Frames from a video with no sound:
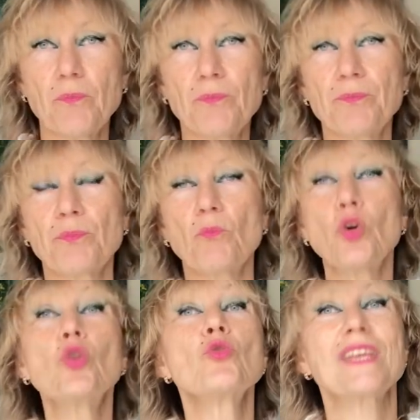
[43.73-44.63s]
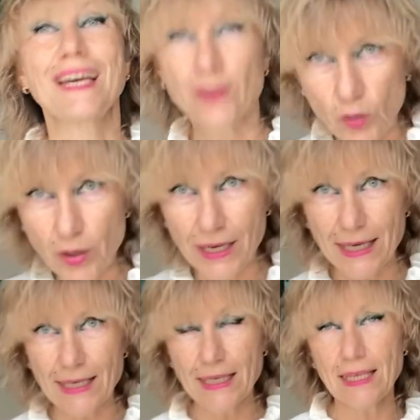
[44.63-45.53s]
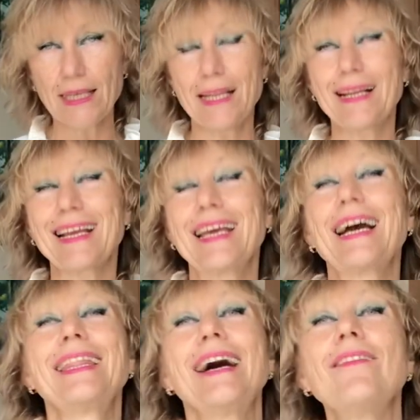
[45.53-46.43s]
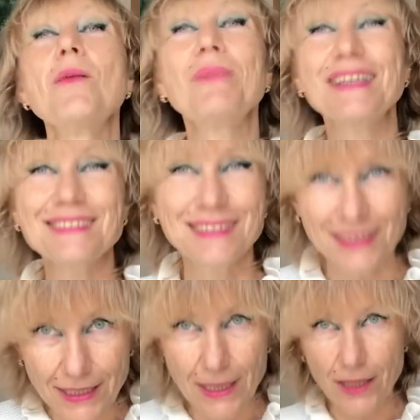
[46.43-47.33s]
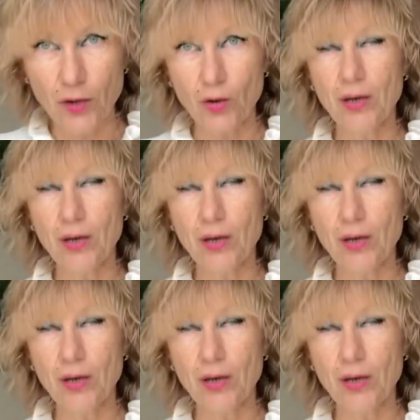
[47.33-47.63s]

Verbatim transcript: mm, muy luchadora y la que ganaba más dinero.